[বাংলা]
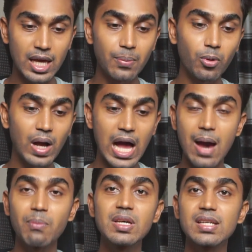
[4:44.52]
এবং
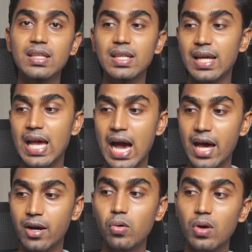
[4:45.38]
আমি যাদেরকে
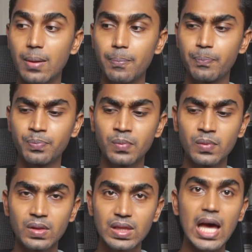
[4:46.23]
হায়ার করলাম
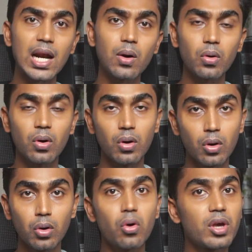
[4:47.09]
তারাও
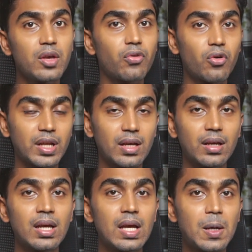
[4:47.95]
লো ইফোর্টে
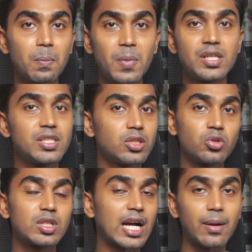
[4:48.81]
বেশ
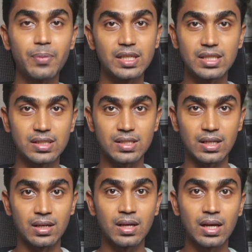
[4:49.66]
কিছু টাকা পেয়ে যাচ্ছে
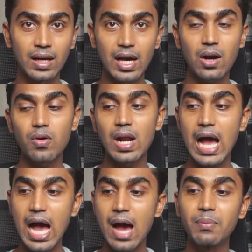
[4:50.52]
কারণ
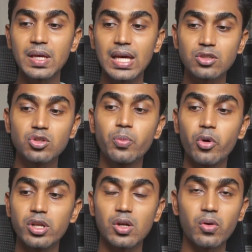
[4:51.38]
আমি একজন
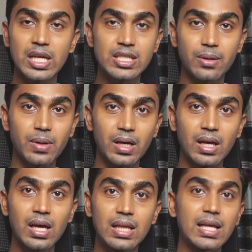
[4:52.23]
পরিচালক হিসেবে
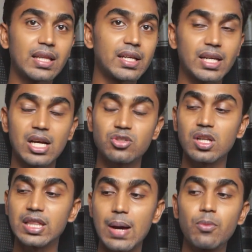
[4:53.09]
তাদেরকে
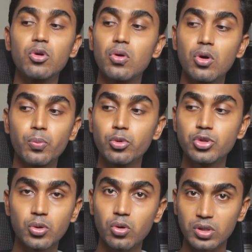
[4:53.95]
আসলে তেমন কোনো
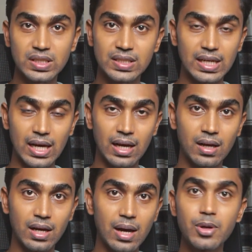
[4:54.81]
পুশ করতেছি না
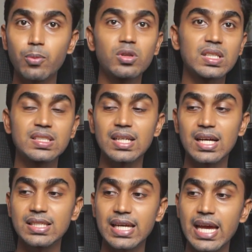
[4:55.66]
আমি বলতেছি না
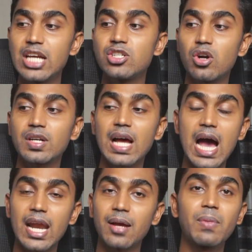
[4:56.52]
যে এই শটটা
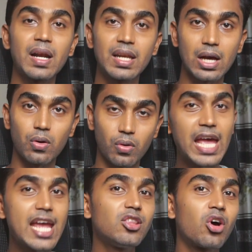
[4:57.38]
আরেকবার নেওয়া হোক
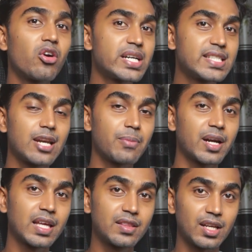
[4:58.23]
এই ধরনের
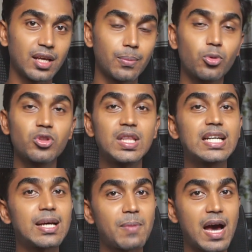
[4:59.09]
সিনেমার ক্ষেত্রে
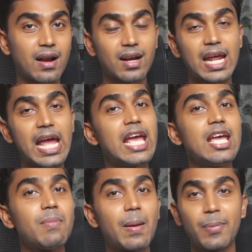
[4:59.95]
প্রত্যেকটা বার
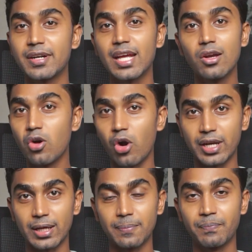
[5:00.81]
এই ব্যাপারটাই
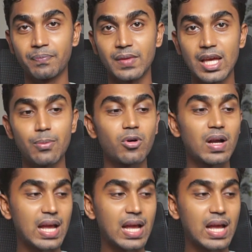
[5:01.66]
ঘটে এবং